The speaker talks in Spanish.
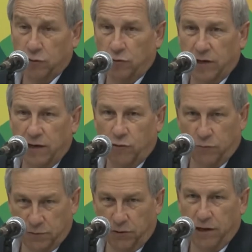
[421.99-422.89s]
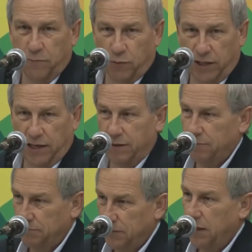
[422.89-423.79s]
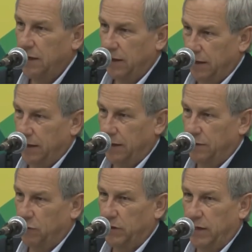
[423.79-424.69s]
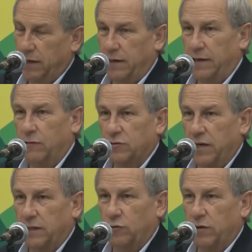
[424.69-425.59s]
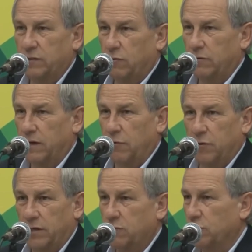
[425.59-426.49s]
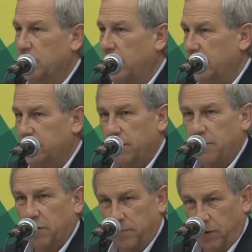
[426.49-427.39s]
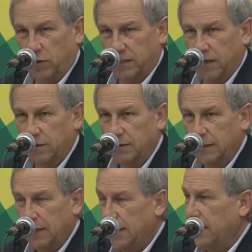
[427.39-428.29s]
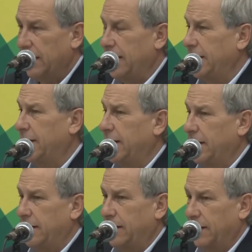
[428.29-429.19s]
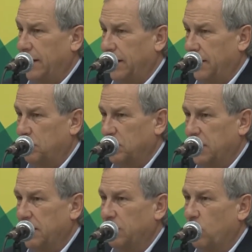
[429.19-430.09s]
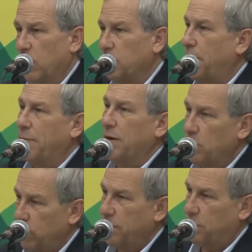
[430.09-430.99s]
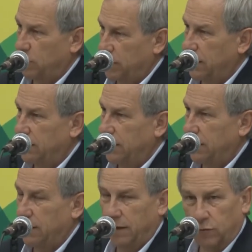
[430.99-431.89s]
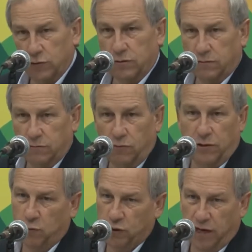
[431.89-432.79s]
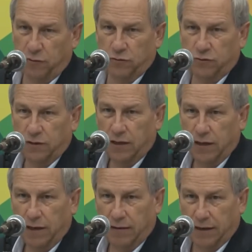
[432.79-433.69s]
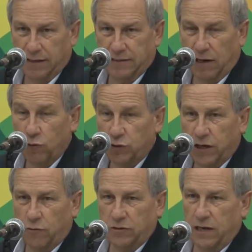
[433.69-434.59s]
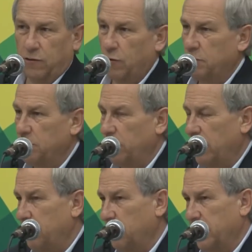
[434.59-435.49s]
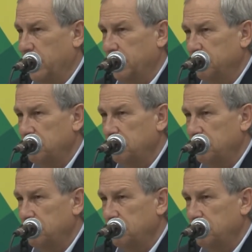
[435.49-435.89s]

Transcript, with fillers: contra la corrupción y la impunidad, eh, donde los directores son Claudio X González y María Amparo Casar, y que eh, pues han jugado un papel muy importante en los últimos años en esta lucha contra la corrupción y la impunidad.